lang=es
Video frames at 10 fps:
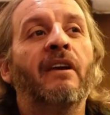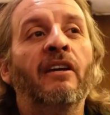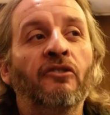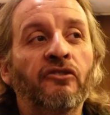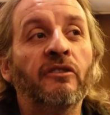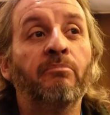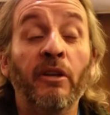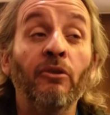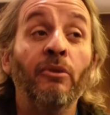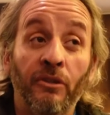entonces,
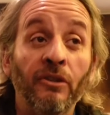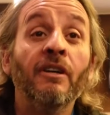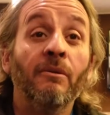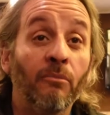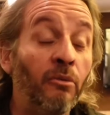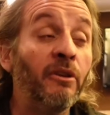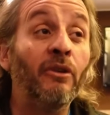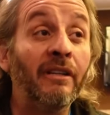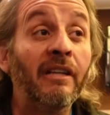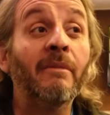pero bueno,
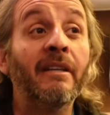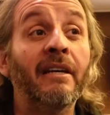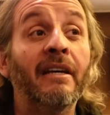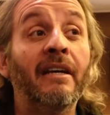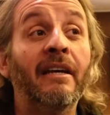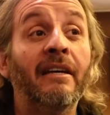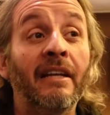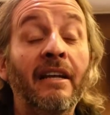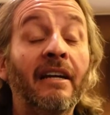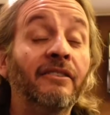volviendo al tema de,
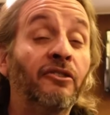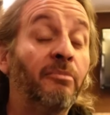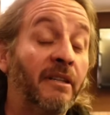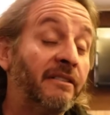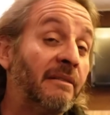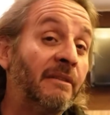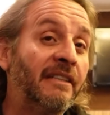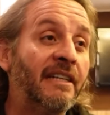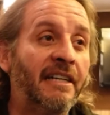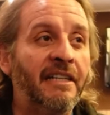del canto,
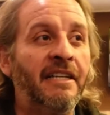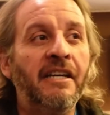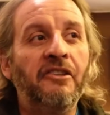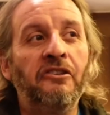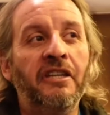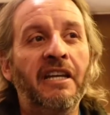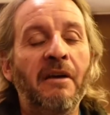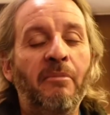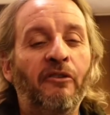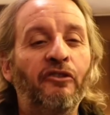precisamente es ahí donde
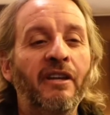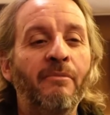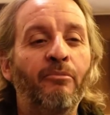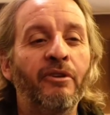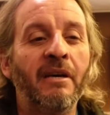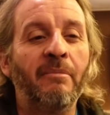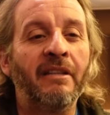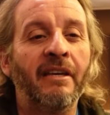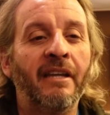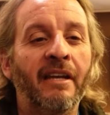la persona puede
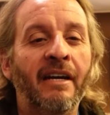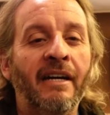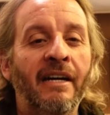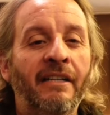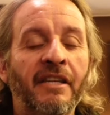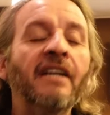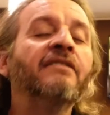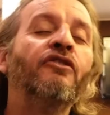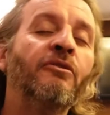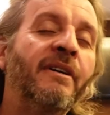aprender a
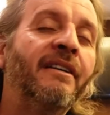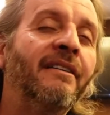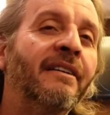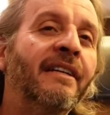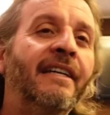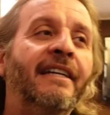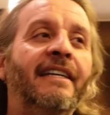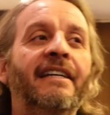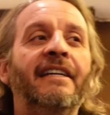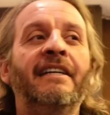transformar
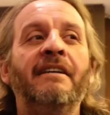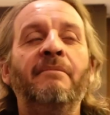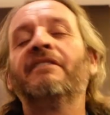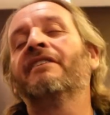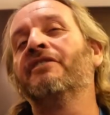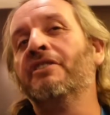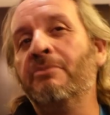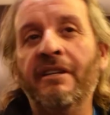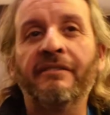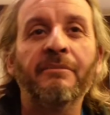eh, mientras se
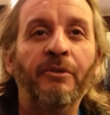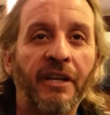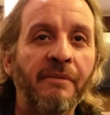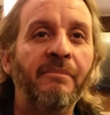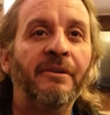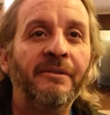divierte, por ejemplo.